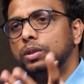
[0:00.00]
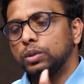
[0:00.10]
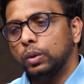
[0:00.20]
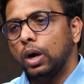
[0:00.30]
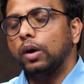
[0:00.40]

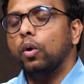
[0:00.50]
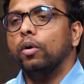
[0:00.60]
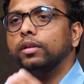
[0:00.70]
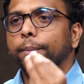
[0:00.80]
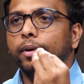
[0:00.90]
సో
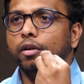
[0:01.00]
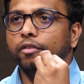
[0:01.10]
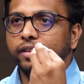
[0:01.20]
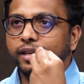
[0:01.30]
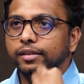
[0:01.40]
ఓవర్ ద పీరియడ్
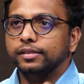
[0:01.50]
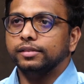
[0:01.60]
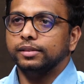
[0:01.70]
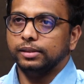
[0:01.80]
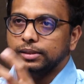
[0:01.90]
ఆఫ్ ఇయర్స్
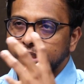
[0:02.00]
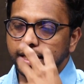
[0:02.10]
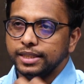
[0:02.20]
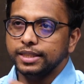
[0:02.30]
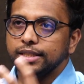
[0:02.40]

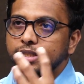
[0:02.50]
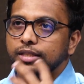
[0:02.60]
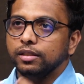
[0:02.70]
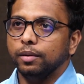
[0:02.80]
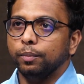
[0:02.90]
చేసి చేసి
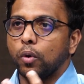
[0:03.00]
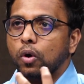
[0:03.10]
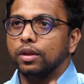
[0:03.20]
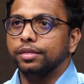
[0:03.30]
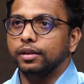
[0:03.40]
చేసి
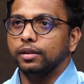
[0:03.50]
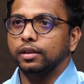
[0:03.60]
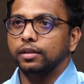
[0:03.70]
బొగ్గంతో